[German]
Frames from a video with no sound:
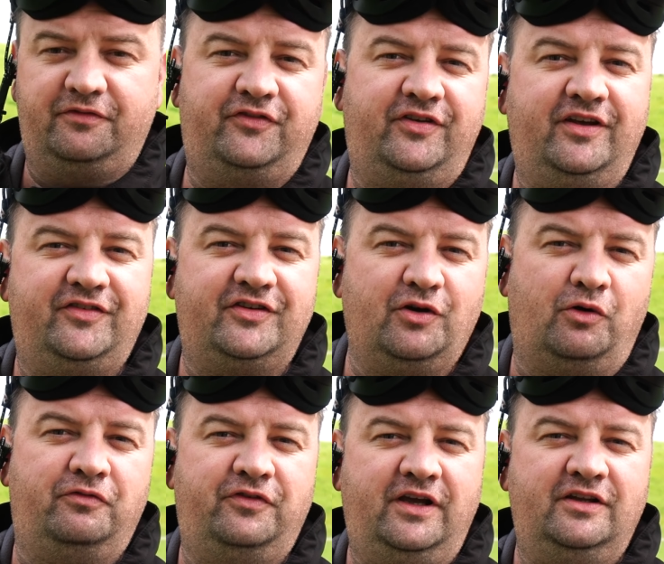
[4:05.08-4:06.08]
FC sich
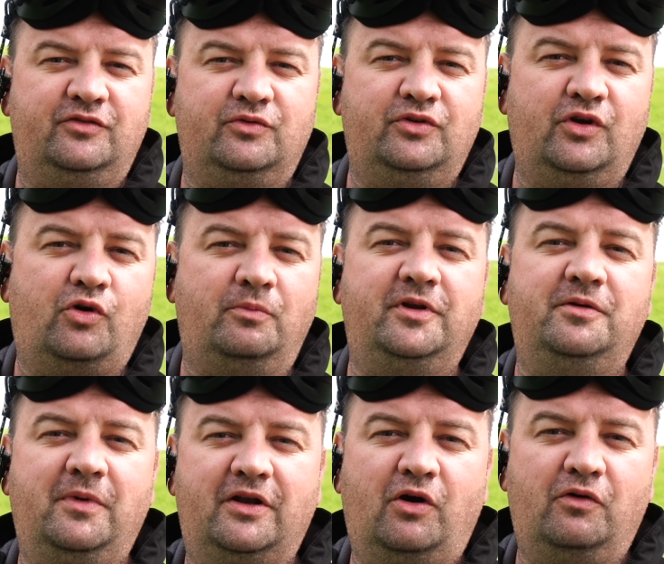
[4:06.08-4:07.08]
aufhängt und ihr kommt nicht
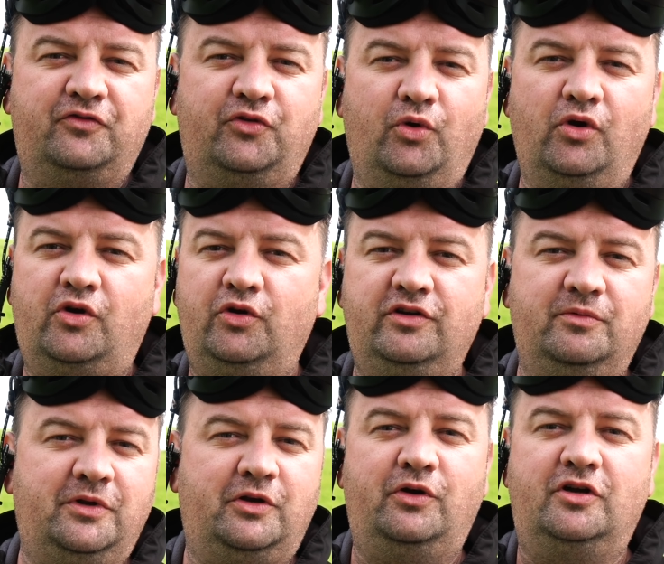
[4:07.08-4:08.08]
mehr drauf zurück, könnt ihr
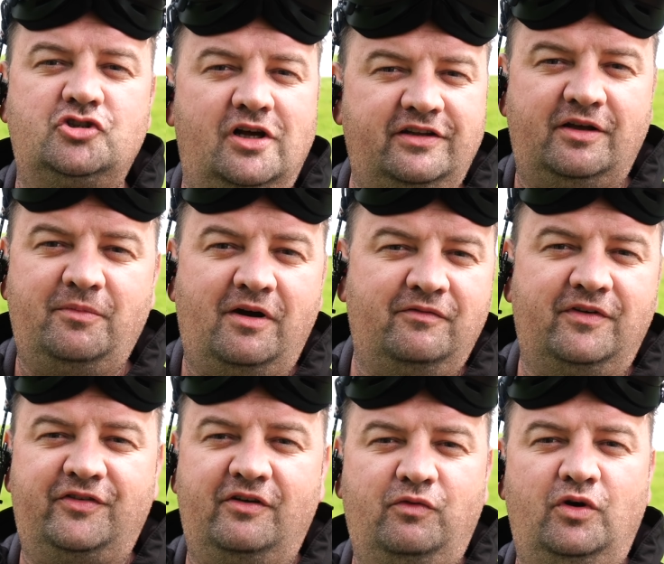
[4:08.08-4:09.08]
mit euren Schaltern machen,
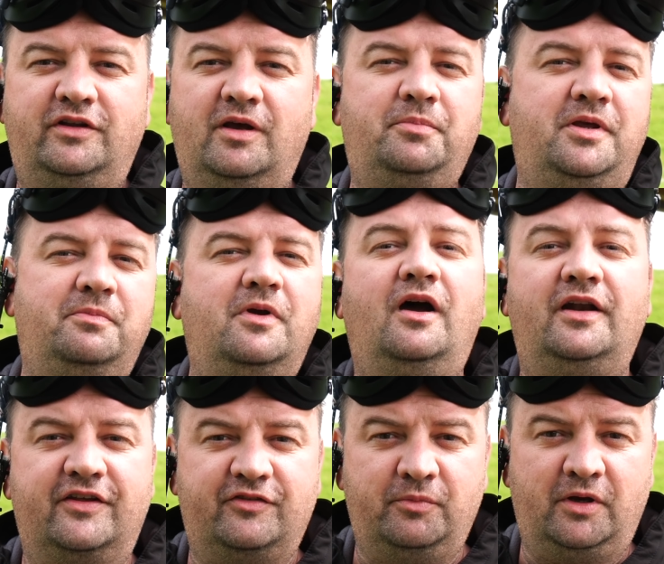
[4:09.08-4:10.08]
was ihr wollt, da piept gar
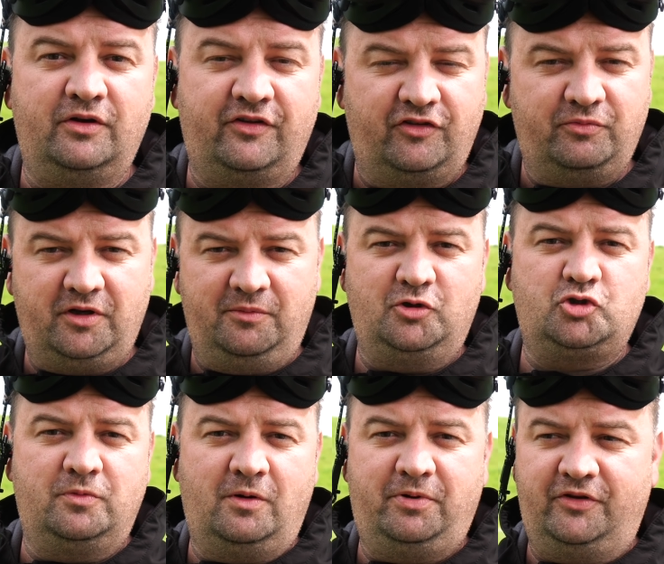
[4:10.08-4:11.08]
nichts mehr. Und das ist mir nämlich
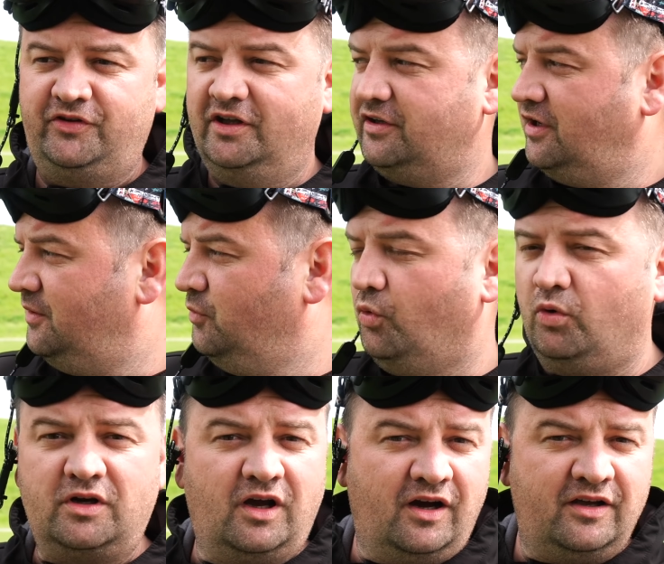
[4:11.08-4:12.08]
schon mal passiert in einem
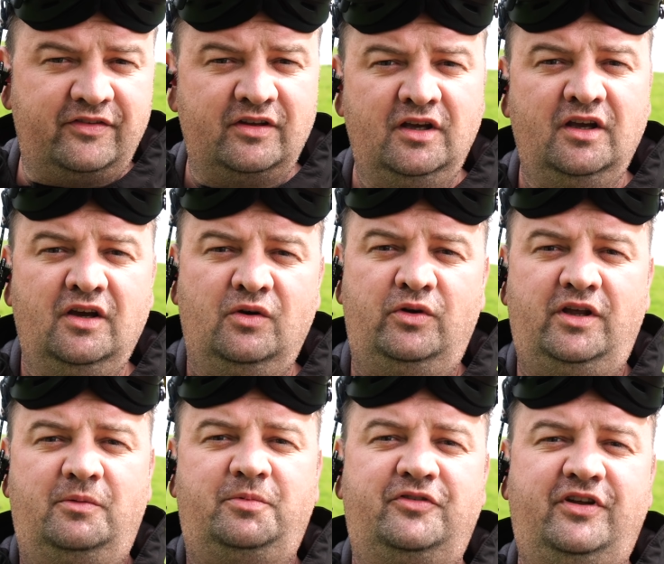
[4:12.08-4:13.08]
hohen Gras. Und ich
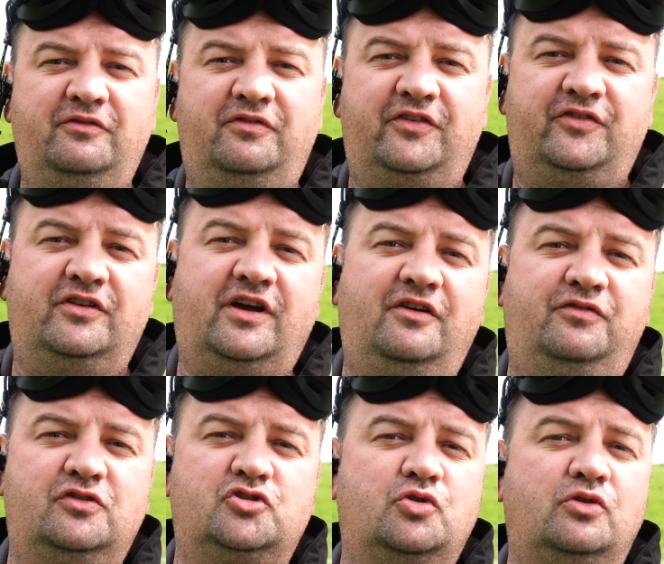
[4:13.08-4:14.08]
habe das Ding fast eine
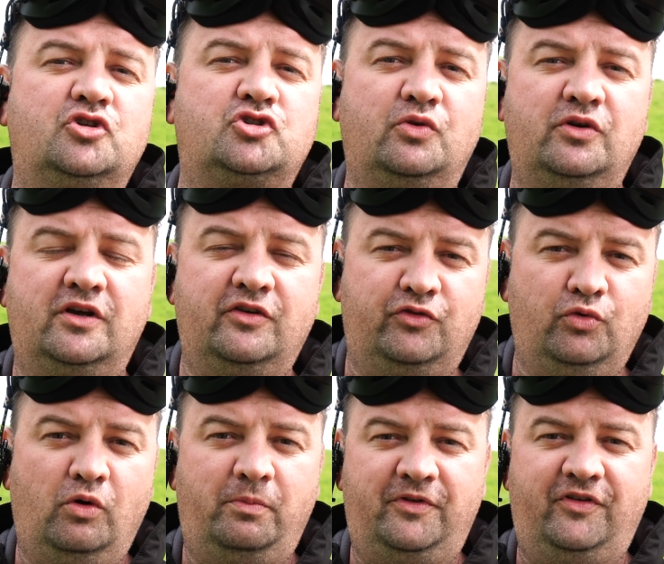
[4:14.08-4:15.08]
Dreiviertelstunde, Stunde
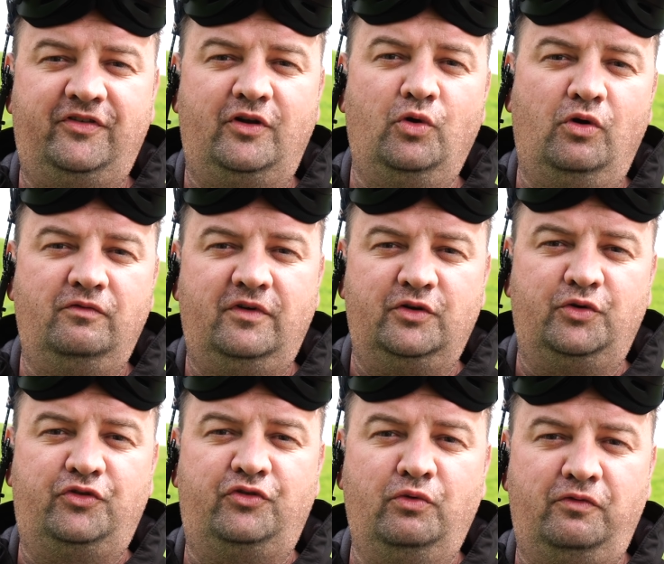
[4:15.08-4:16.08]
gesucht, bis ich es dann irgendwann
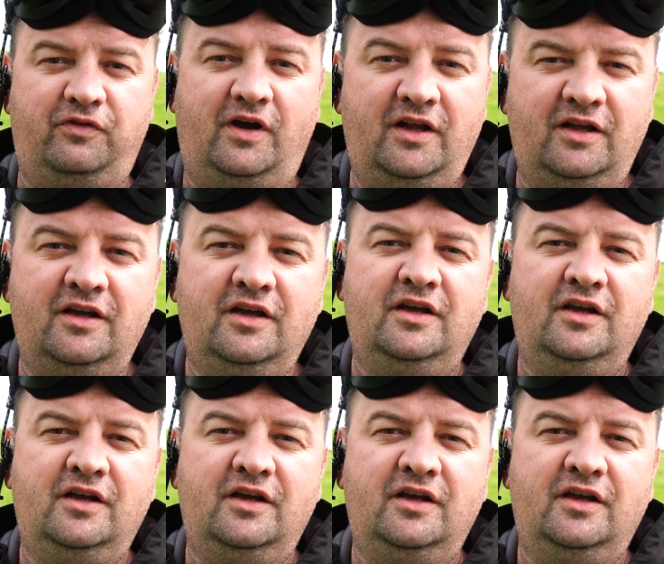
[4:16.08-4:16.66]
durch Zufall